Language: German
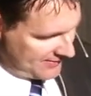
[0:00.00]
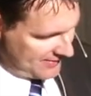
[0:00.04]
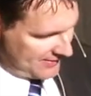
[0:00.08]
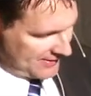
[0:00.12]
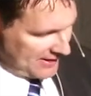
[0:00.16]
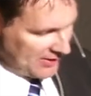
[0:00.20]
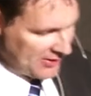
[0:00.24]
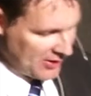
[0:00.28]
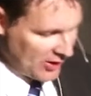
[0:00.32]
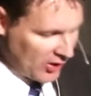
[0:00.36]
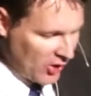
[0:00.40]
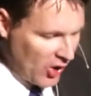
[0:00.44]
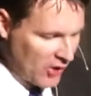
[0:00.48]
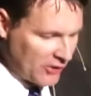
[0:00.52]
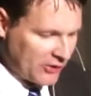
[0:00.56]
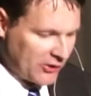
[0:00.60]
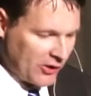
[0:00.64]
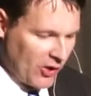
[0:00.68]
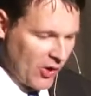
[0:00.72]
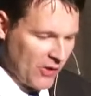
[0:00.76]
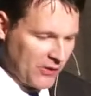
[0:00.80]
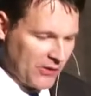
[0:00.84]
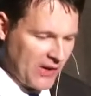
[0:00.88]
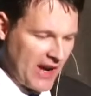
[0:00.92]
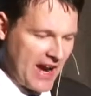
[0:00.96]
dieser Gott
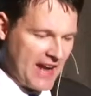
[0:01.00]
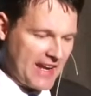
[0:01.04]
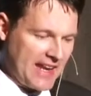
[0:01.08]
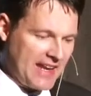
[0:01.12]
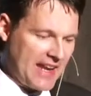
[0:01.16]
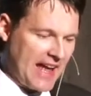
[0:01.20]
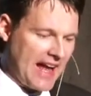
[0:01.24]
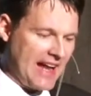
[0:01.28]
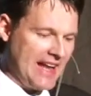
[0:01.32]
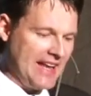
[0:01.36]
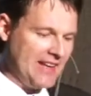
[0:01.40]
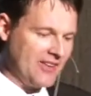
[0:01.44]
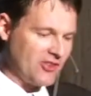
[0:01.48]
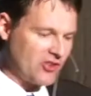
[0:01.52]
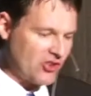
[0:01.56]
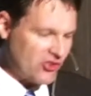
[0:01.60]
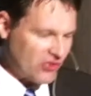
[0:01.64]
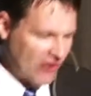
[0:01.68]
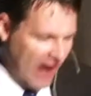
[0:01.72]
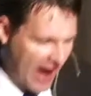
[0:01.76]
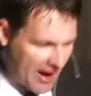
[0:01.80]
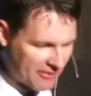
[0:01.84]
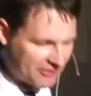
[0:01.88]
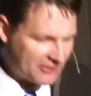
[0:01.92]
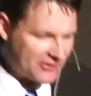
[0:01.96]
konnte einen alten
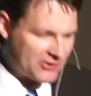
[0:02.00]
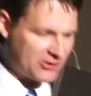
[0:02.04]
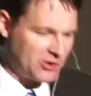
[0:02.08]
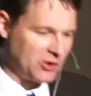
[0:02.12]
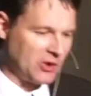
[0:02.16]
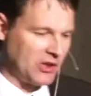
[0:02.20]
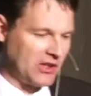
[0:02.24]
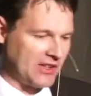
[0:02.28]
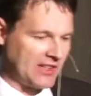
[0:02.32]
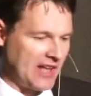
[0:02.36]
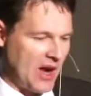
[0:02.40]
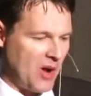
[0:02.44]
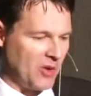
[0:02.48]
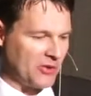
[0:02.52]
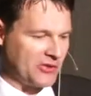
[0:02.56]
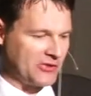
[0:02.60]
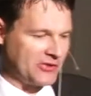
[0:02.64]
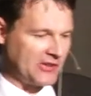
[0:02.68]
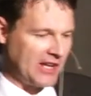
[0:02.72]
Schafzüchter aus